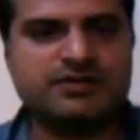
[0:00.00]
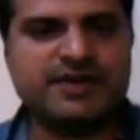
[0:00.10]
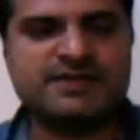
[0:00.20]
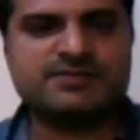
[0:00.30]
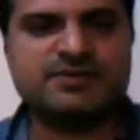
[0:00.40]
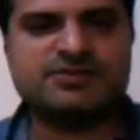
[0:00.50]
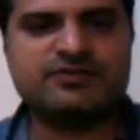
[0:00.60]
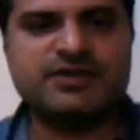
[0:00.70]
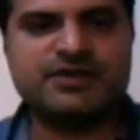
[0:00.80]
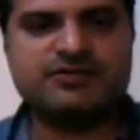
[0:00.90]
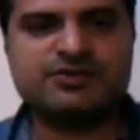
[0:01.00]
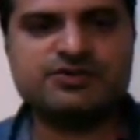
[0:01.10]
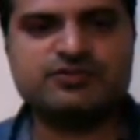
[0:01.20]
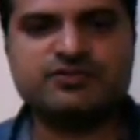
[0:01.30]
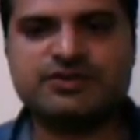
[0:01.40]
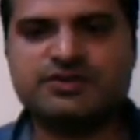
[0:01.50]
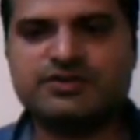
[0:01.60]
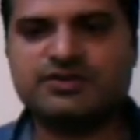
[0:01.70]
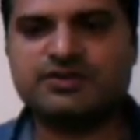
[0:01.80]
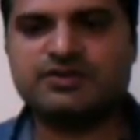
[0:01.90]
एक्स प्लस वाई इक्व टू वन
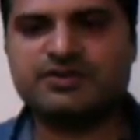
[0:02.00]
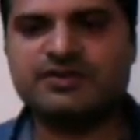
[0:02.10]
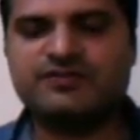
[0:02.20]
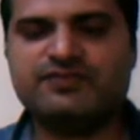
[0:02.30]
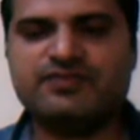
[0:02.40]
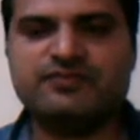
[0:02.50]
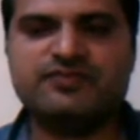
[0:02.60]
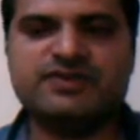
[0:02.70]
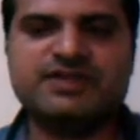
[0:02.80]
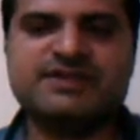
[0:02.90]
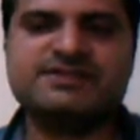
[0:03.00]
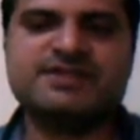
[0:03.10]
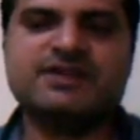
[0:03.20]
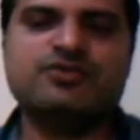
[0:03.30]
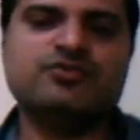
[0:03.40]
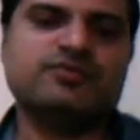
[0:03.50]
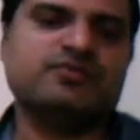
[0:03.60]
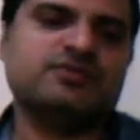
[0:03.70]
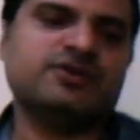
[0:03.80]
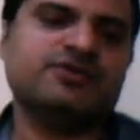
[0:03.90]
इफ वी टेक जेड टू
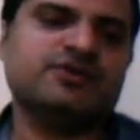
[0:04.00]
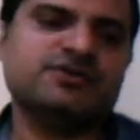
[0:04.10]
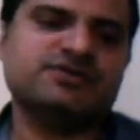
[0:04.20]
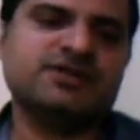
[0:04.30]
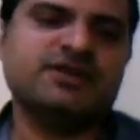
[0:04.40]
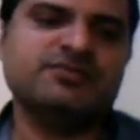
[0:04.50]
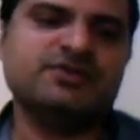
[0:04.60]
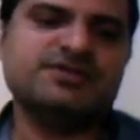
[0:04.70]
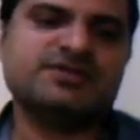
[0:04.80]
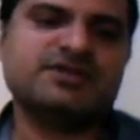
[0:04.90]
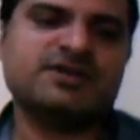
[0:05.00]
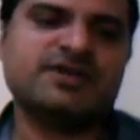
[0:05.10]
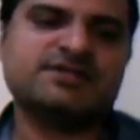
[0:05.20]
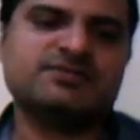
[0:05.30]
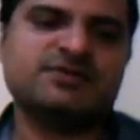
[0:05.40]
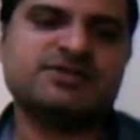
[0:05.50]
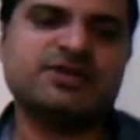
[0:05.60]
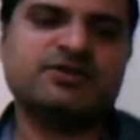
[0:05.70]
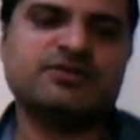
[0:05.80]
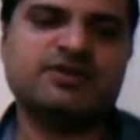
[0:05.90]
आयोटा जेड मीन्स क्या है एक्स प्लस
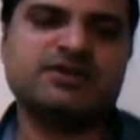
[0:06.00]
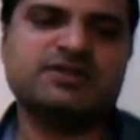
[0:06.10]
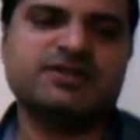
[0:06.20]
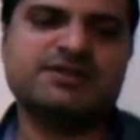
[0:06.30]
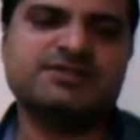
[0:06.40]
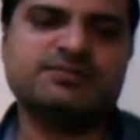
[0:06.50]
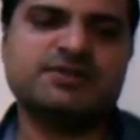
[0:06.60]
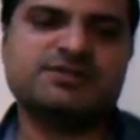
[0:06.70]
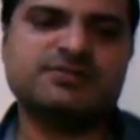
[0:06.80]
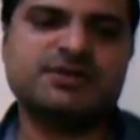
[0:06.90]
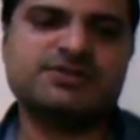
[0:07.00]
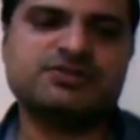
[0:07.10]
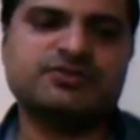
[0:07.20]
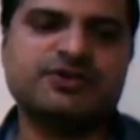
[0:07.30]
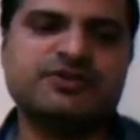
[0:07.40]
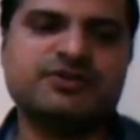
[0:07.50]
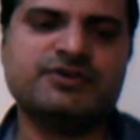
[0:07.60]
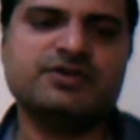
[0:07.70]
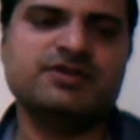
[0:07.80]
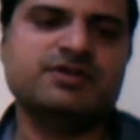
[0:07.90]
आयोटा वाई दैट इज प्लस माइनस टू आयोटा
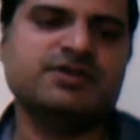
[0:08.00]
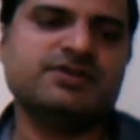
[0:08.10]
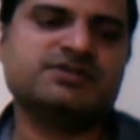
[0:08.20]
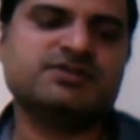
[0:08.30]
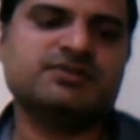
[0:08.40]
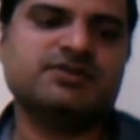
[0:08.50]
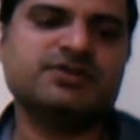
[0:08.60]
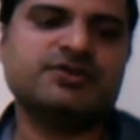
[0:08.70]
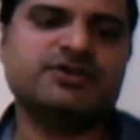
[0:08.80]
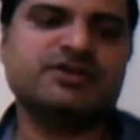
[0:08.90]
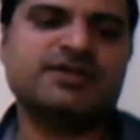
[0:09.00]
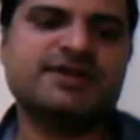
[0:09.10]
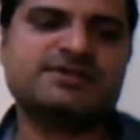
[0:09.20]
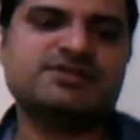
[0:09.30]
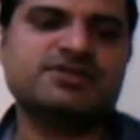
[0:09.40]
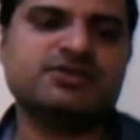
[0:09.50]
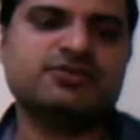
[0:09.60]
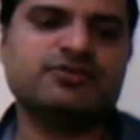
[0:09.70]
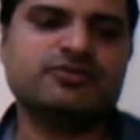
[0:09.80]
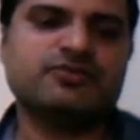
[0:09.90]
इसका मतलब ये होगा कि एक्स
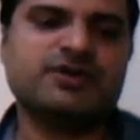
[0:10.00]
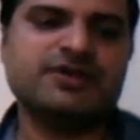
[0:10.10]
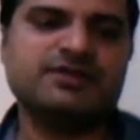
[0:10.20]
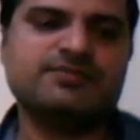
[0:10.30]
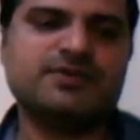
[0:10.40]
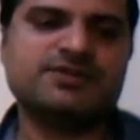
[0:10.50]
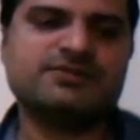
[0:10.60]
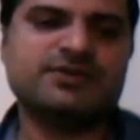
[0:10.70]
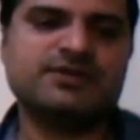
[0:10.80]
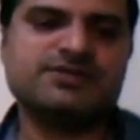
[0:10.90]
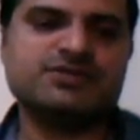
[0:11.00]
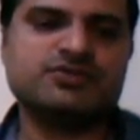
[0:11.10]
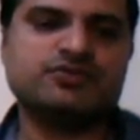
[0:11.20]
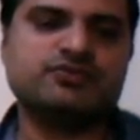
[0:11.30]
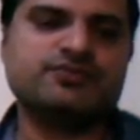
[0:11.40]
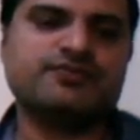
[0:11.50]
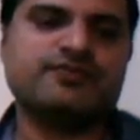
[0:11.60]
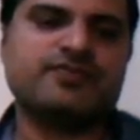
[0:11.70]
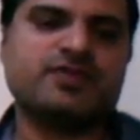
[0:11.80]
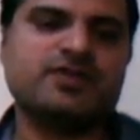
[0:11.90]
जीरो और वाई प्लस माइनस टू
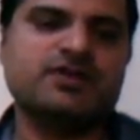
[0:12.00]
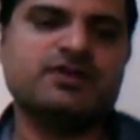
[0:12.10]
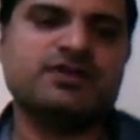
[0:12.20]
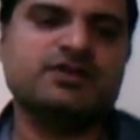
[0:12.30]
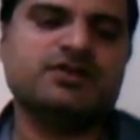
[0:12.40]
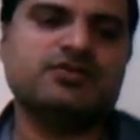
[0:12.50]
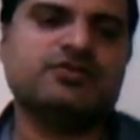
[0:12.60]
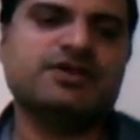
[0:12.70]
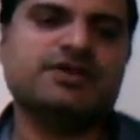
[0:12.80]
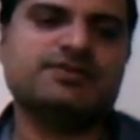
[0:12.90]
ओके